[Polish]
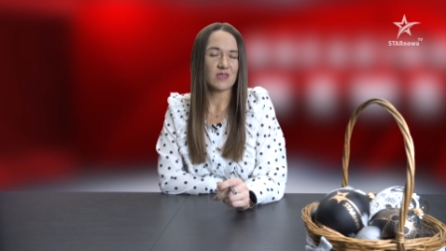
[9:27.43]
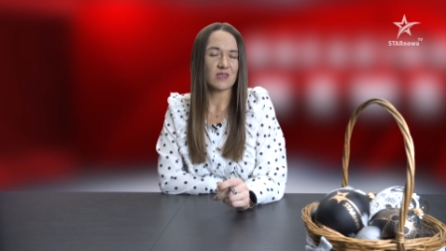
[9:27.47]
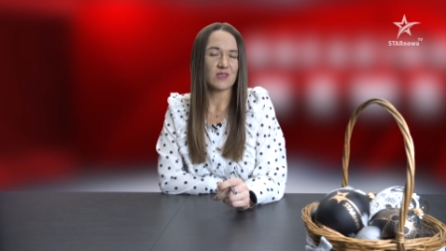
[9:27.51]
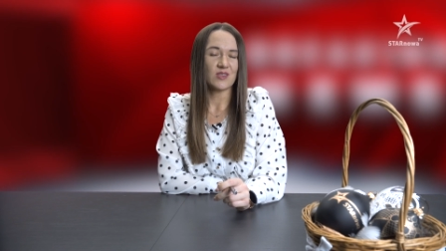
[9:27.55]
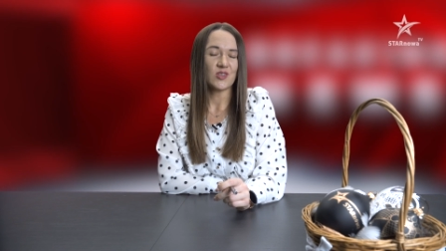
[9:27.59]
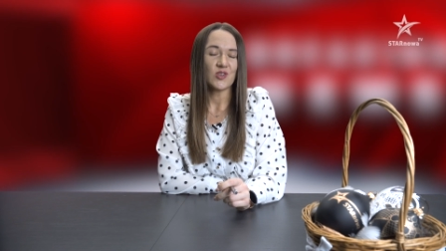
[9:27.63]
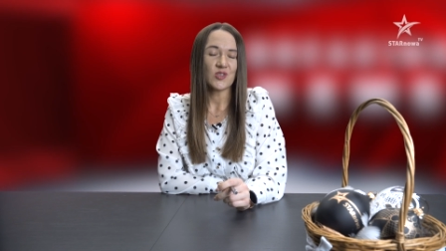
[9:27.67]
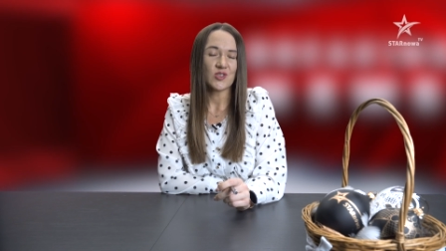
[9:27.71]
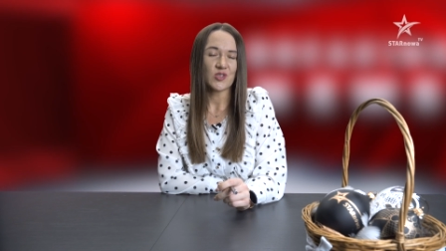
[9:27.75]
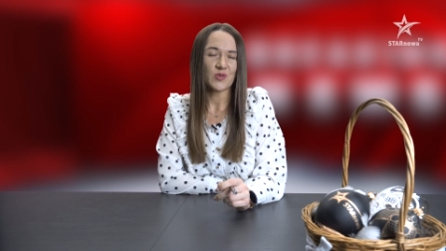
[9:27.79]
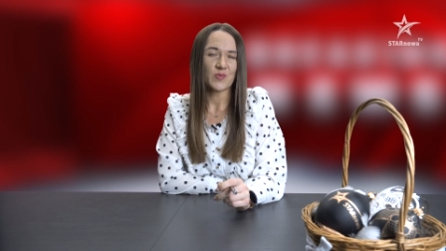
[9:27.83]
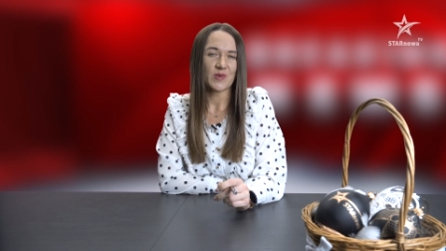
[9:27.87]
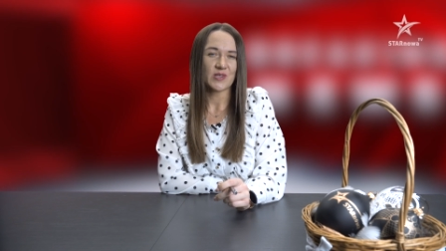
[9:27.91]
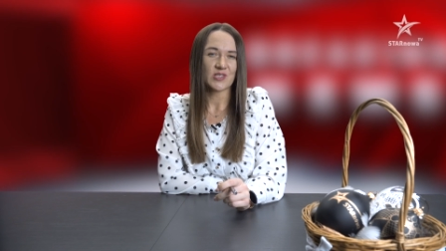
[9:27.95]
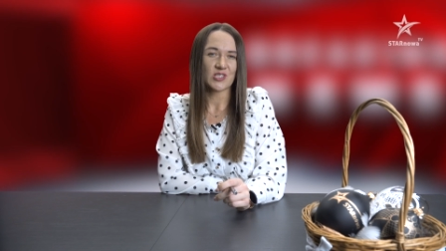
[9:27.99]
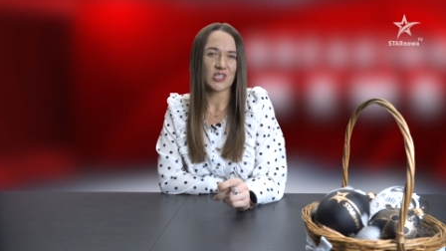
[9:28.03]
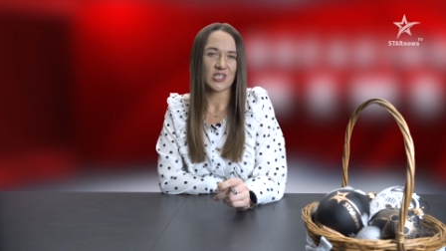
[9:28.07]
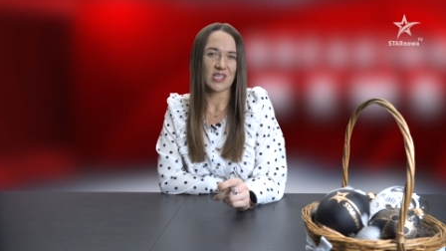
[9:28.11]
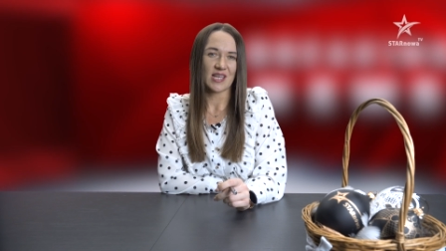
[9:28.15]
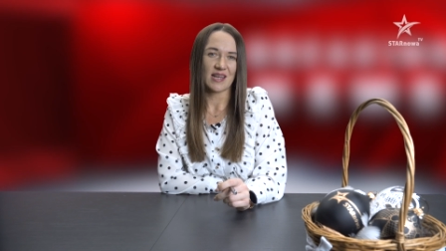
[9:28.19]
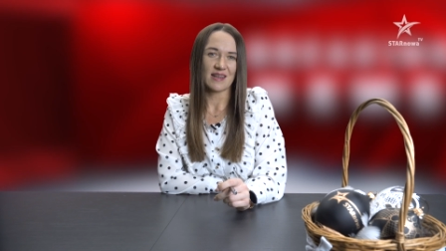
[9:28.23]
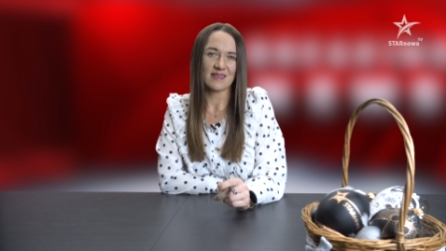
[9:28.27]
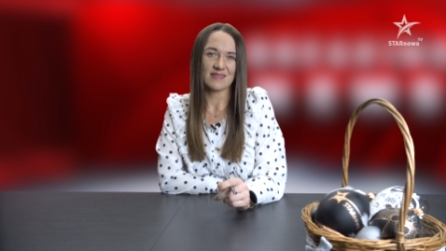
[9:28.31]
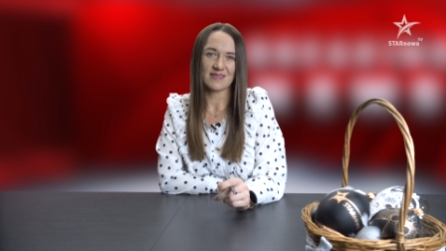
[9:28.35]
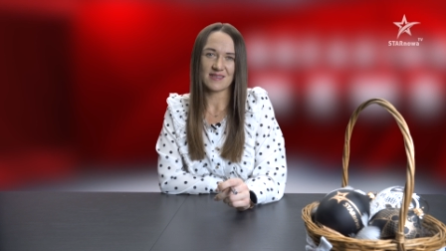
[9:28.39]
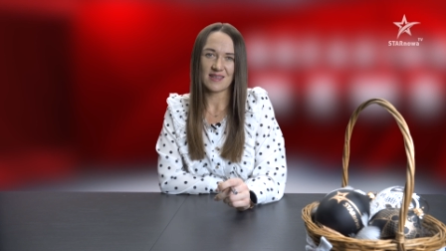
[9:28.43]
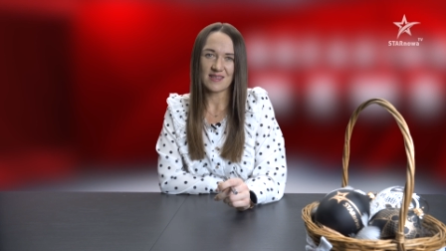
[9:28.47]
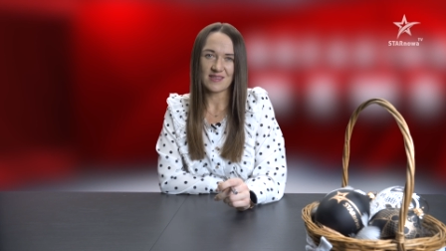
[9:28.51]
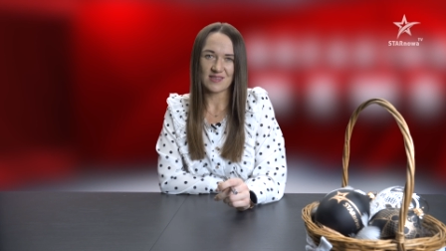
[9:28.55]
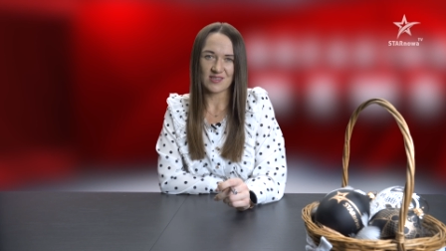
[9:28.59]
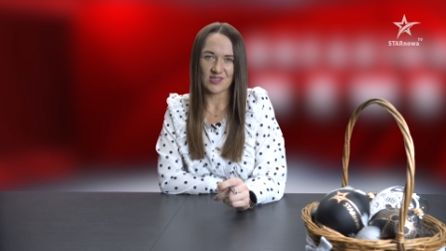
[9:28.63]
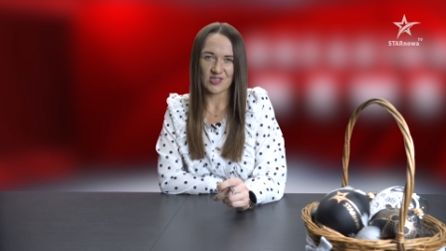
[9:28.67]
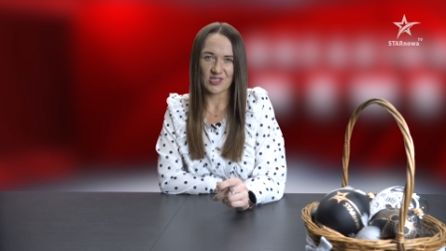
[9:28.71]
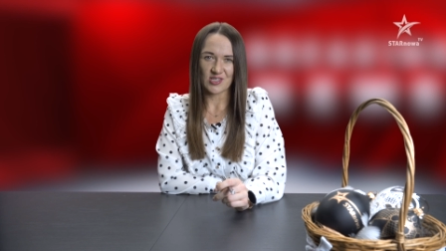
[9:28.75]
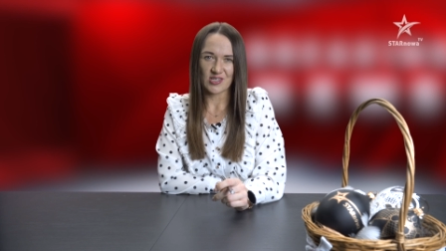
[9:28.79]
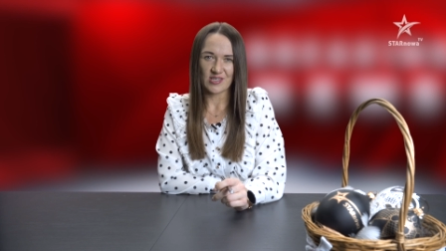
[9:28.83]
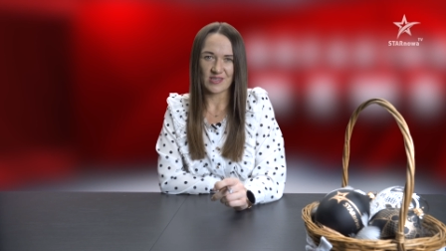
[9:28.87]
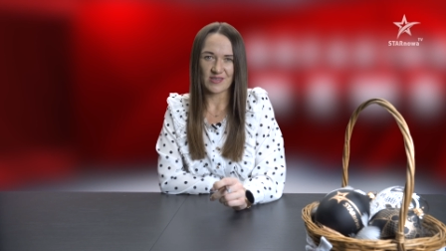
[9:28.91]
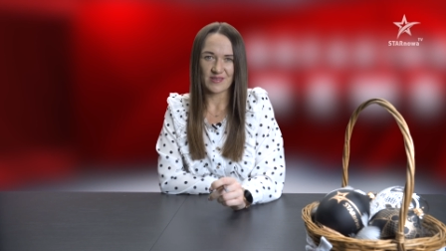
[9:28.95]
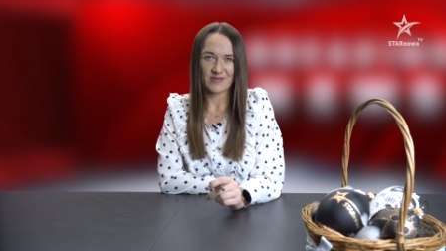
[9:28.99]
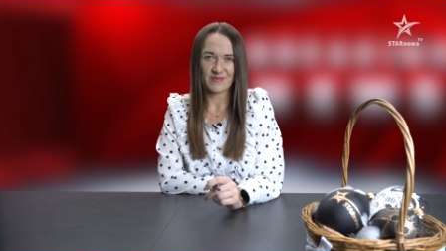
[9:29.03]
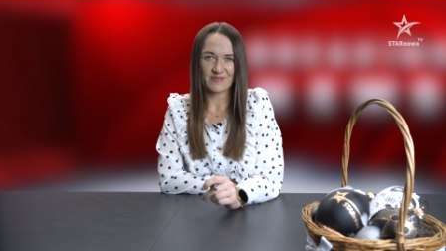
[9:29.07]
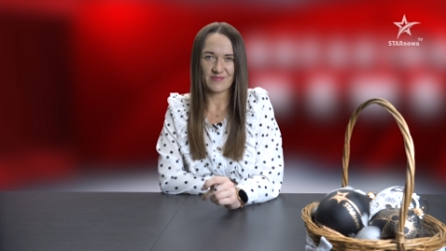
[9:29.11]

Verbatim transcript: i do zobaczenia za tydzień.